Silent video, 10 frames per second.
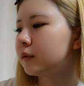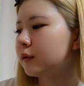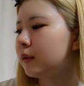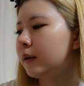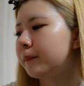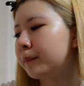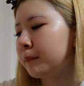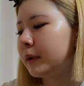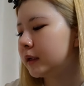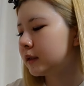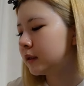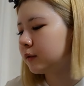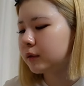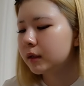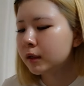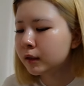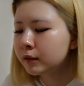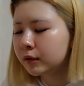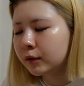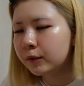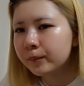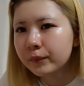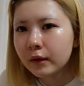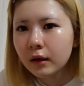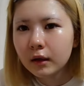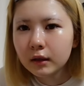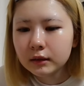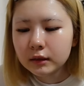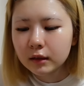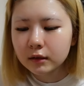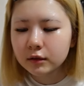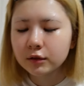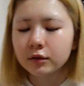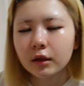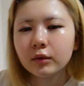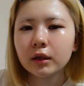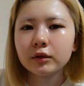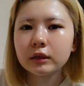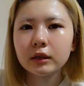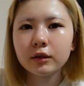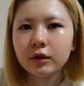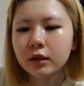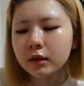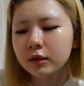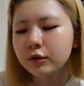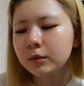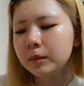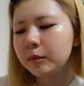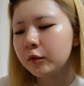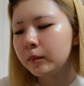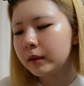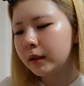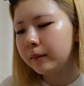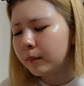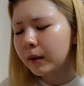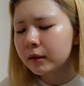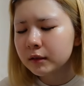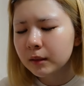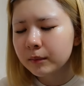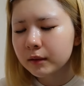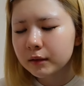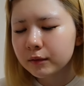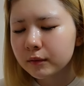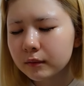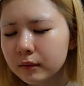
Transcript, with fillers: 本当はまだ全然起きてられるけど、生活習慣を直さないといけないという意味も込めて。やばい、くしゃみが出そう。